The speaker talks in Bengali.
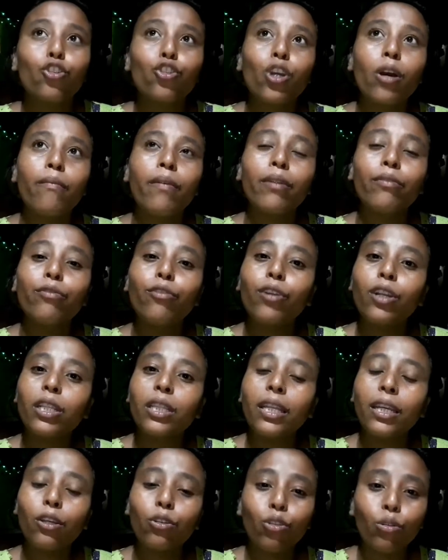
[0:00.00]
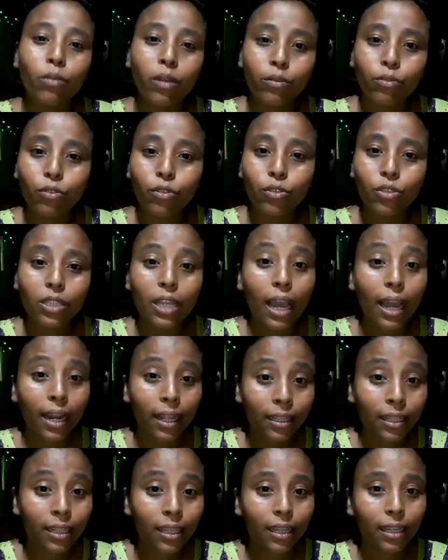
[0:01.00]
সবার ফোনের থেকে তোমার ফোন যদি
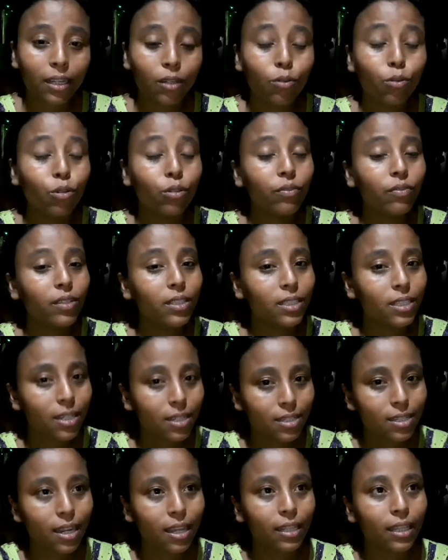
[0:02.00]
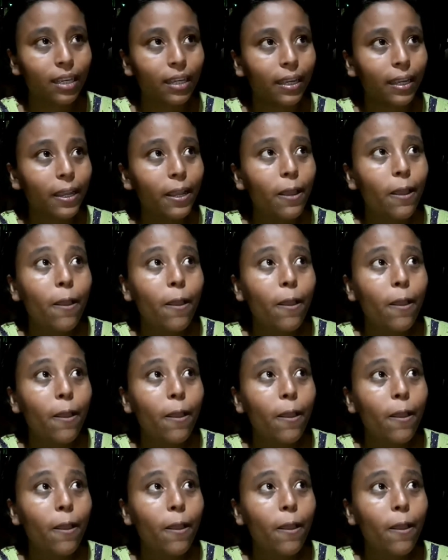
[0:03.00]
আলাদা থাকে কোনো ফিচার্স না থাকে